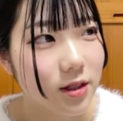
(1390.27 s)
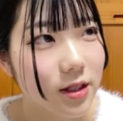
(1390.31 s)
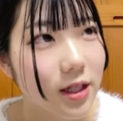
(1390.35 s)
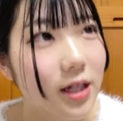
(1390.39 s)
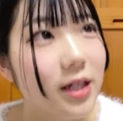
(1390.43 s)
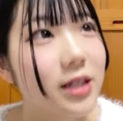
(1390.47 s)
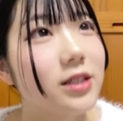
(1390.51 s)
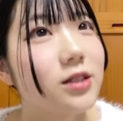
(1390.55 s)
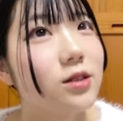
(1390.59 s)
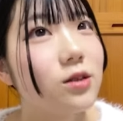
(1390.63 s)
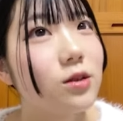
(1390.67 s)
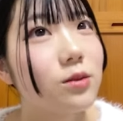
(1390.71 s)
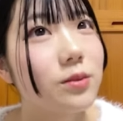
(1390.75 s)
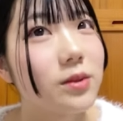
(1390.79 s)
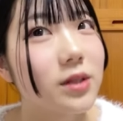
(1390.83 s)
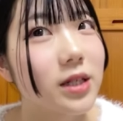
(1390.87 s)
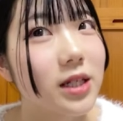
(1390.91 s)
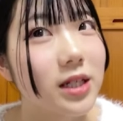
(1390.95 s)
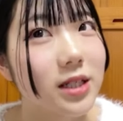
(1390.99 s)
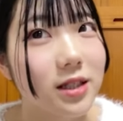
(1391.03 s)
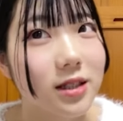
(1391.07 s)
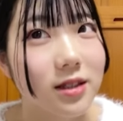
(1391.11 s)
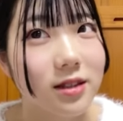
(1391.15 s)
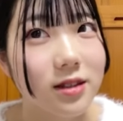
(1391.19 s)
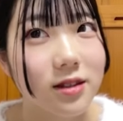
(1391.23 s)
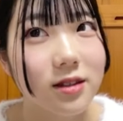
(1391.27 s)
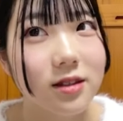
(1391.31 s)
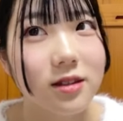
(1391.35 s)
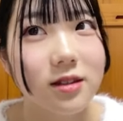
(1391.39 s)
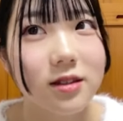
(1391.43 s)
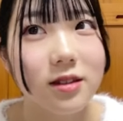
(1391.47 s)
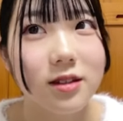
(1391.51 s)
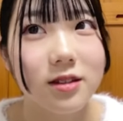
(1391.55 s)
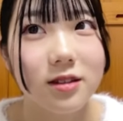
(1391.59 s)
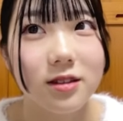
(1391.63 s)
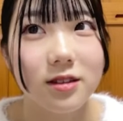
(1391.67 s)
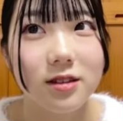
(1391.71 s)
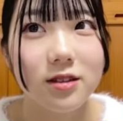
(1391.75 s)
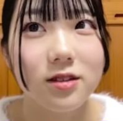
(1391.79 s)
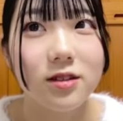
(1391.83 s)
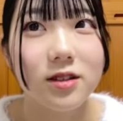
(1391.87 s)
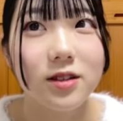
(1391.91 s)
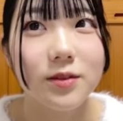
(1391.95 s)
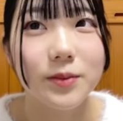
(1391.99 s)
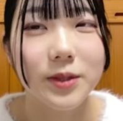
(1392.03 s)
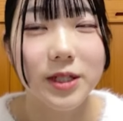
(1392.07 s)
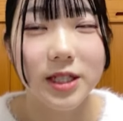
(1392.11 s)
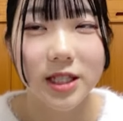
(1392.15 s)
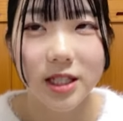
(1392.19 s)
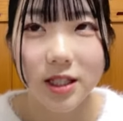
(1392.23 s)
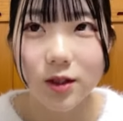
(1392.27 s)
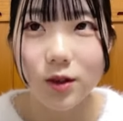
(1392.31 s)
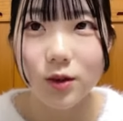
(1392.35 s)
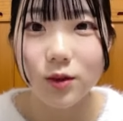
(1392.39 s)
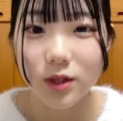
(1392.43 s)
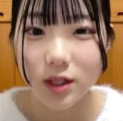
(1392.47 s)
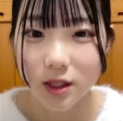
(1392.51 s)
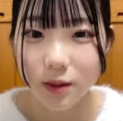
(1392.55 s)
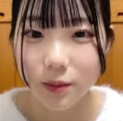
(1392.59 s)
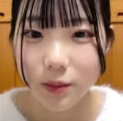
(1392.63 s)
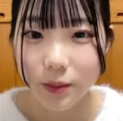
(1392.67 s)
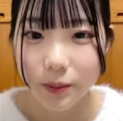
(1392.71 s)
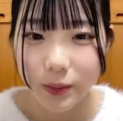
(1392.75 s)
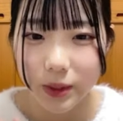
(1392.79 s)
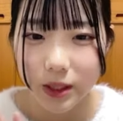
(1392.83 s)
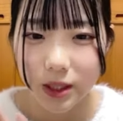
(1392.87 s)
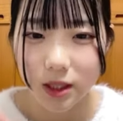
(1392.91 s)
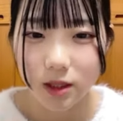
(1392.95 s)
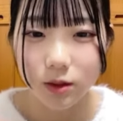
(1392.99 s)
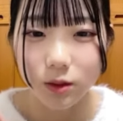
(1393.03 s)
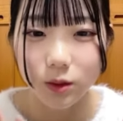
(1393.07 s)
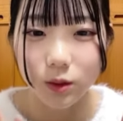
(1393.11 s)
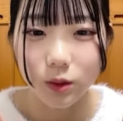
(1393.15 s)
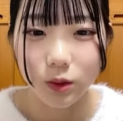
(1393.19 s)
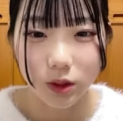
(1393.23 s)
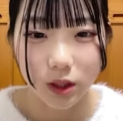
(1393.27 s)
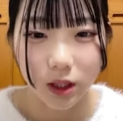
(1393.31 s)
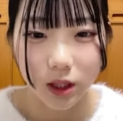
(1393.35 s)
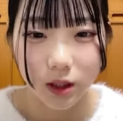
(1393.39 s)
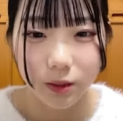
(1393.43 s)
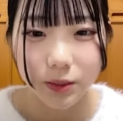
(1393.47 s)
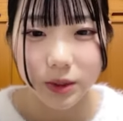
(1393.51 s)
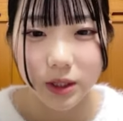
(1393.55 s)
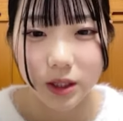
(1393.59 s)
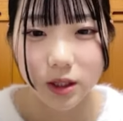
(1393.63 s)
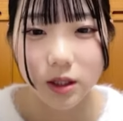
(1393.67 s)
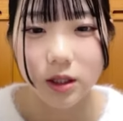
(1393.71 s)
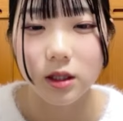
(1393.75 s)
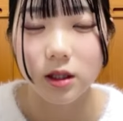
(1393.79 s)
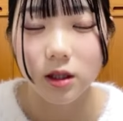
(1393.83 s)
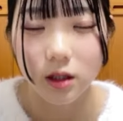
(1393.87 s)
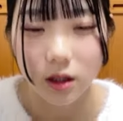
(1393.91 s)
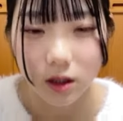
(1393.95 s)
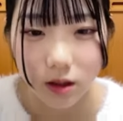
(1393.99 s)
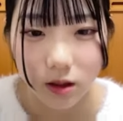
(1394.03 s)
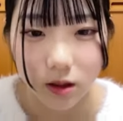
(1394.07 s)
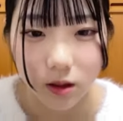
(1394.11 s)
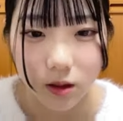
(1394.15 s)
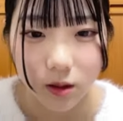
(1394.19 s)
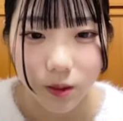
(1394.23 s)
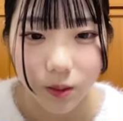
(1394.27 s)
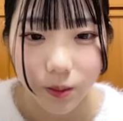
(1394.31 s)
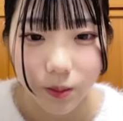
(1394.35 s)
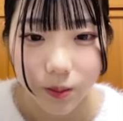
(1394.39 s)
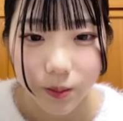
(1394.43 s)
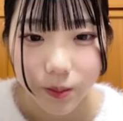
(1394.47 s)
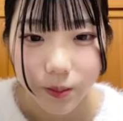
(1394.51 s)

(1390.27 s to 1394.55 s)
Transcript: 大丈夫やってたっていうかもう昨日は多分みんなの方が危なかったから